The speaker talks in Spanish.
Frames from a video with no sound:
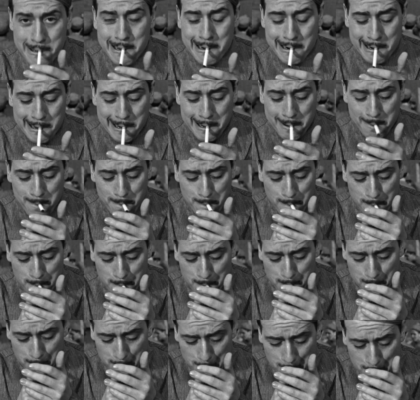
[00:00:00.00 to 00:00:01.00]
Estoy aquí
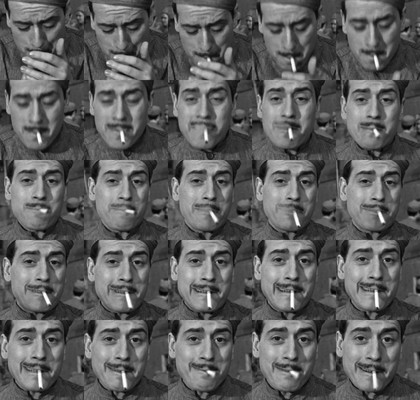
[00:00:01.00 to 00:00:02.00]
por
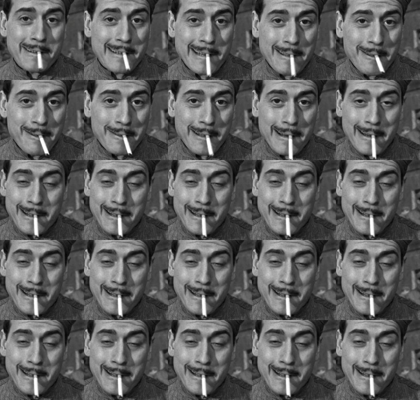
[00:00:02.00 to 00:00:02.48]
tener demasiado